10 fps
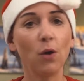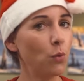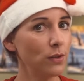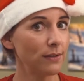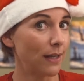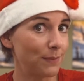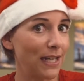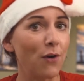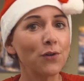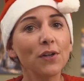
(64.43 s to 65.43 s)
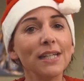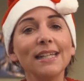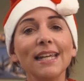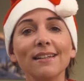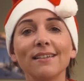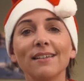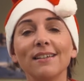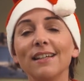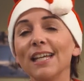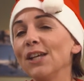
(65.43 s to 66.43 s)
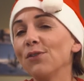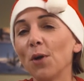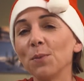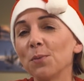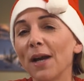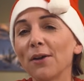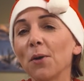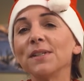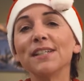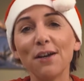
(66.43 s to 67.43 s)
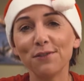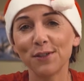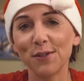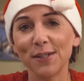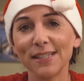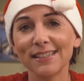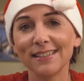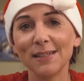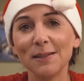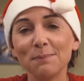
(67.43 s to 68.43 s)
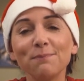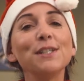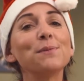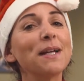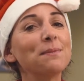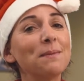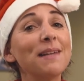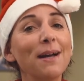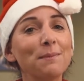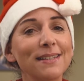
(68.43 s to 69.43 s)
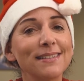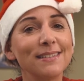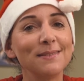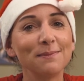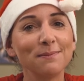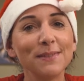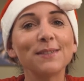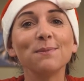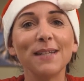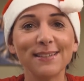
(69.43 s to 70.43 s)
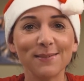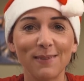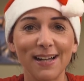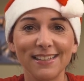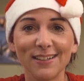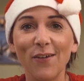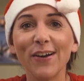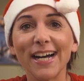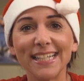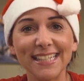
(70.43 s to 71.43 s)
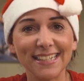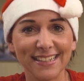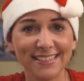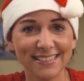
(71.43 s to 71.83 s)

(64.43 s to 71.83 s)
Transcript: Und, habt ihr auch noch Ideen? Ich freue mich über einen Kommentar von euch. Viel Spaß beim Nachbasteln. Bis zum nächsten Mal. Eure Anita.